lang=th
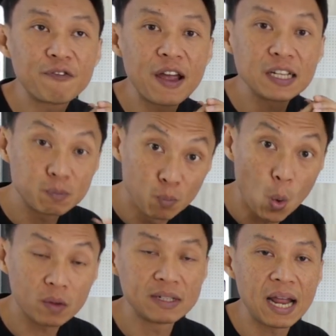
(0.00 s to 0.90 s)

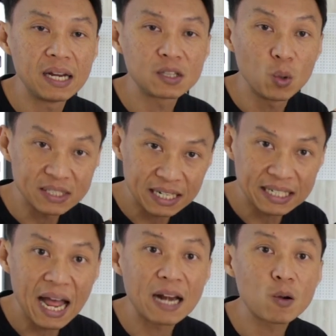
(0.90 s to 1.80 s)
Facebookในตัวจั
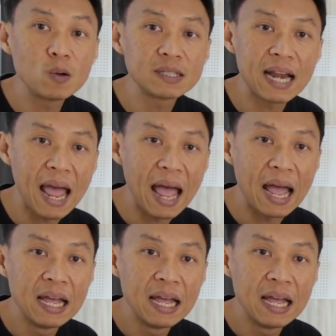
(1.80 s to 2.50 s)
ดการโฆษณา